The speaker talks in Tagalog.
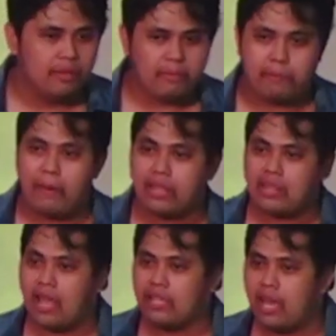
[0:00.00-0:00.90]
May
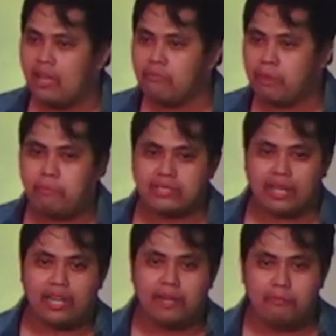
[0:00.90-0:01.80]
patayan, may
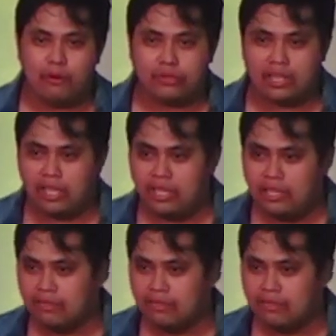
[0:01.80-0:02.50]
basagan ng bote.